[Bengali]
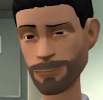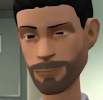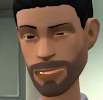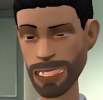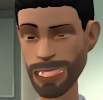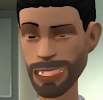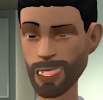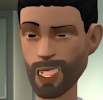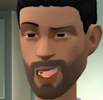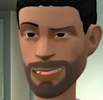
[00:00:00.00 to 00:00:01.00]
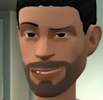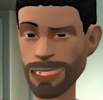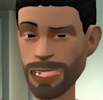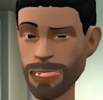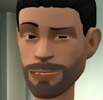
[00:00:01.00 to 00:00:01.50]
খাঁচার ভিতর রচিন
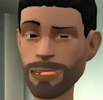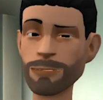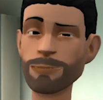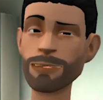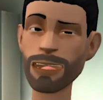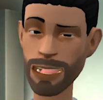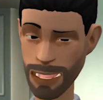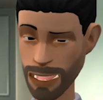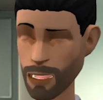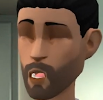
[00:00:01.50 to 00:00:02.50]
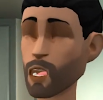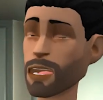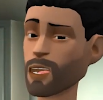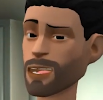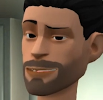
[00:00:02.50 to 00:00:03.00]
পাখি কেমনে আসে
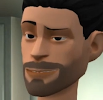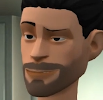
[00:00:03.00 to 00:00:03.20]
যায়